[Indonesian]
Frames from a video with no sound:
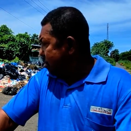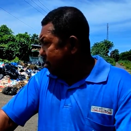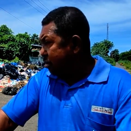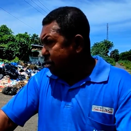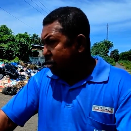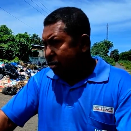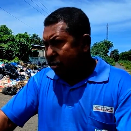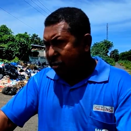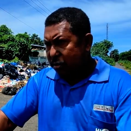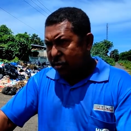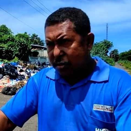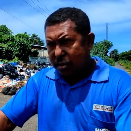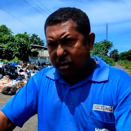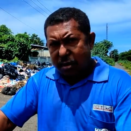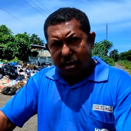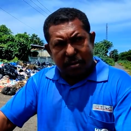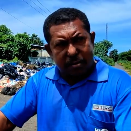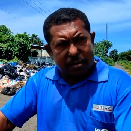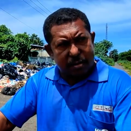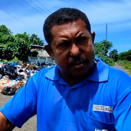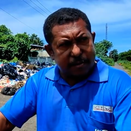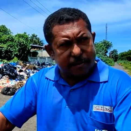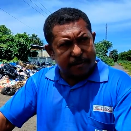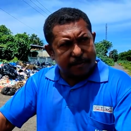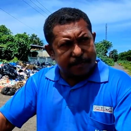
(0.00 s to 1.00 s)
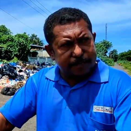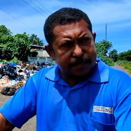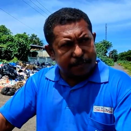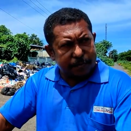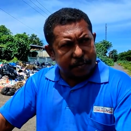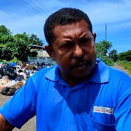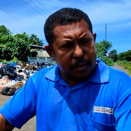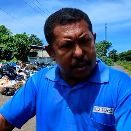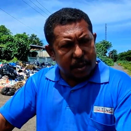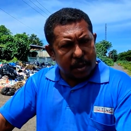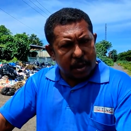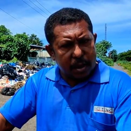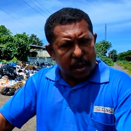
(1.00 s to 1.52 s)
Kira-kira sudah berapa bulan?
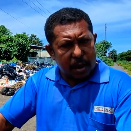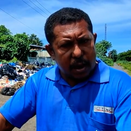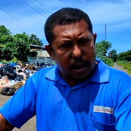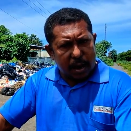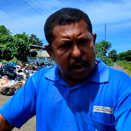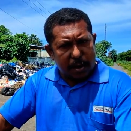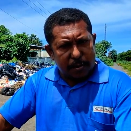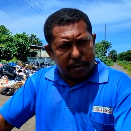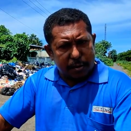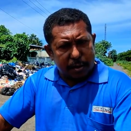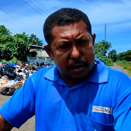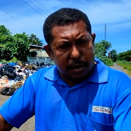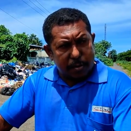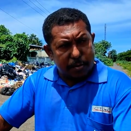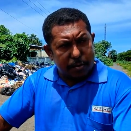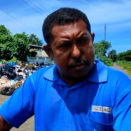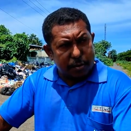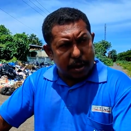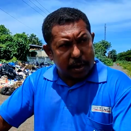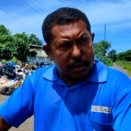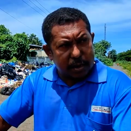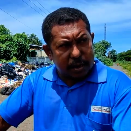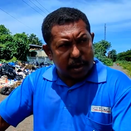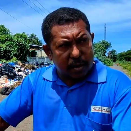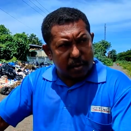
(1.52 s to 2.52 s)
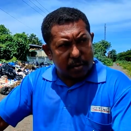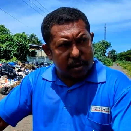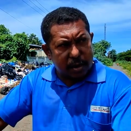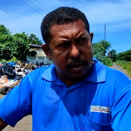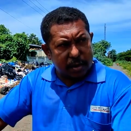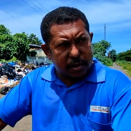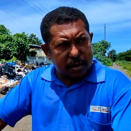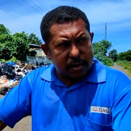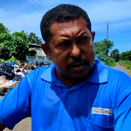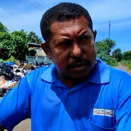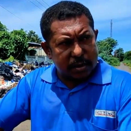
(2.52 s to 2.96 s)
Ayo ah, ya, bukan bulan tahunan.